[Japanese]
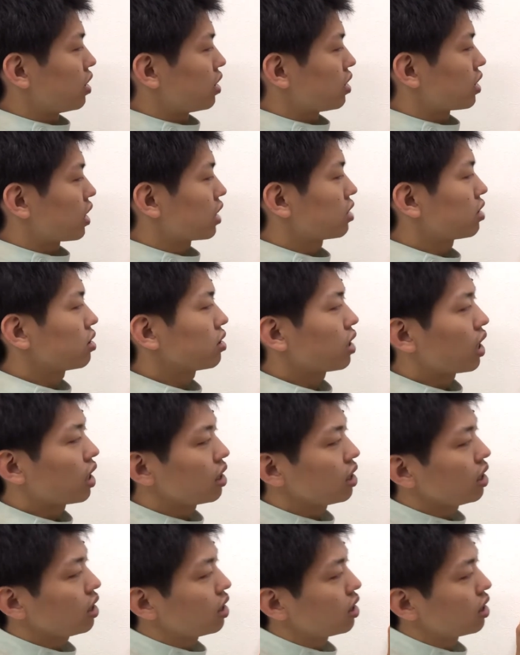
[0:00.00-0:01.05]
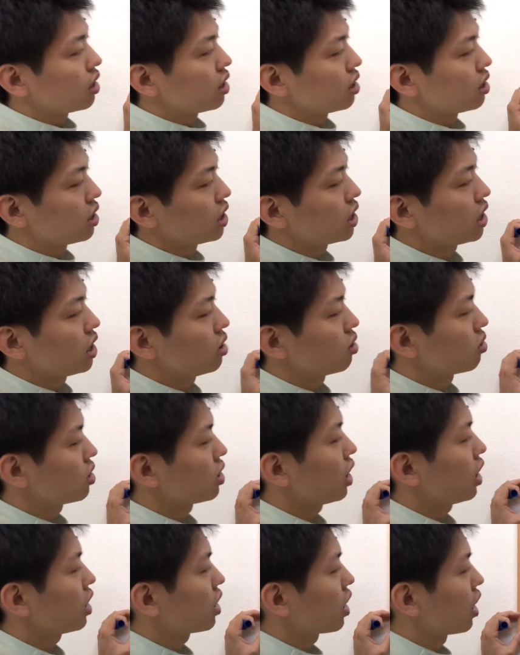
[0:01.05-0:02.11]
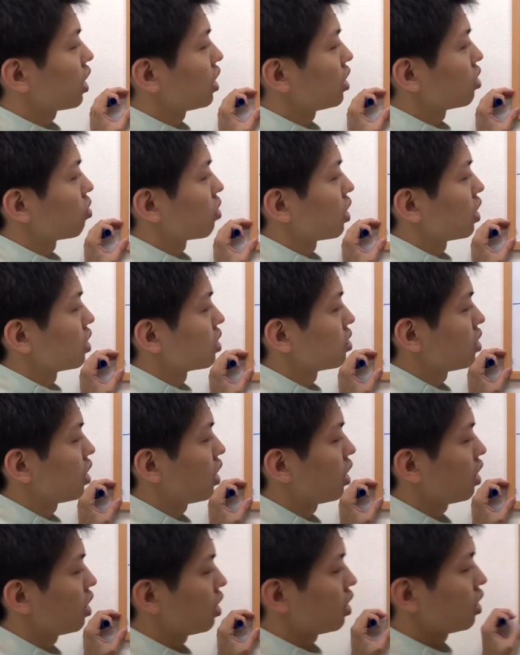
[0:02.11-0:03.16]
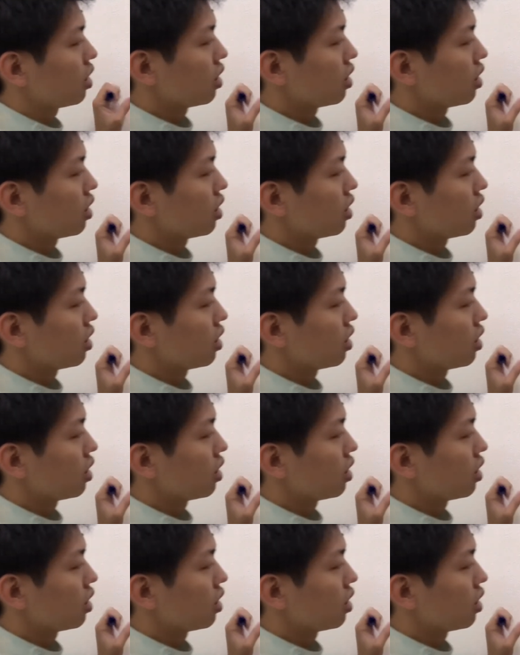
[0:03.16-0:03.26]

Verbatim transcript: さすがに自費の整体院とかですね